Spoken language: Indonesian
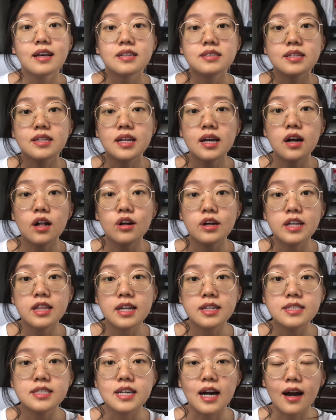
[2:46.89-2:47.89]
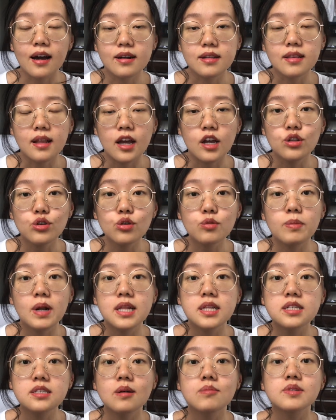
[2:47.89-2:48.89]
Jadi kalau kita di Jakarta itu
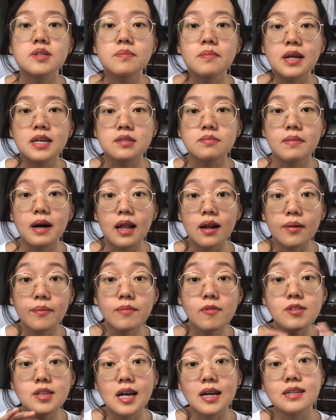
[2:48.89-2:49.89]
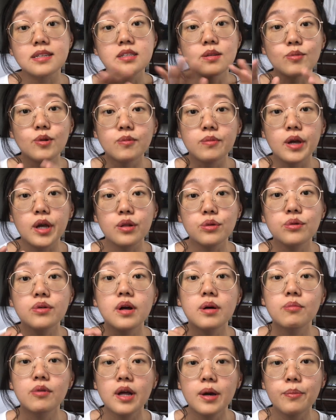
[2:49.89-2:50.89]
berarti jam 11 malam sehari sebelumnya itu
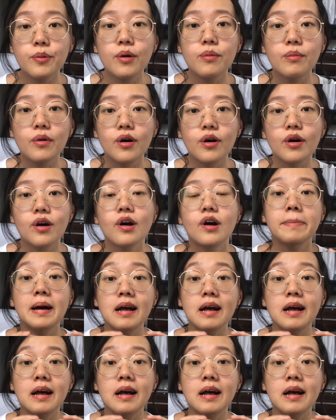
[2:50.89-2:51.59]
udah mulai promo.